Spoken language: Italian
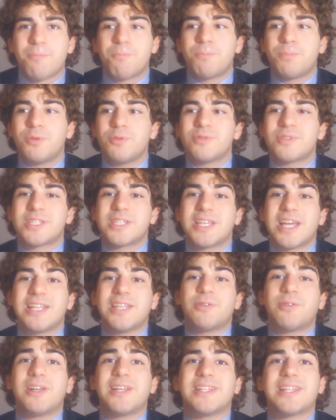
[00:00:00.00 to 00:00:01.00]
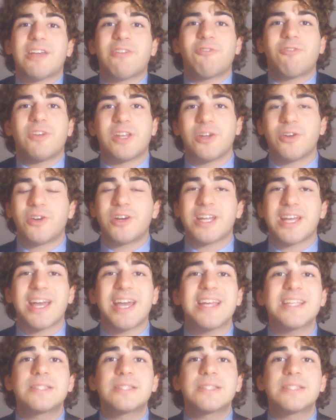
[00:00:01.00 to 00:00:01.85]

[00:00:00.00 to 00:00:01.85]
più sia di qualità inferiore.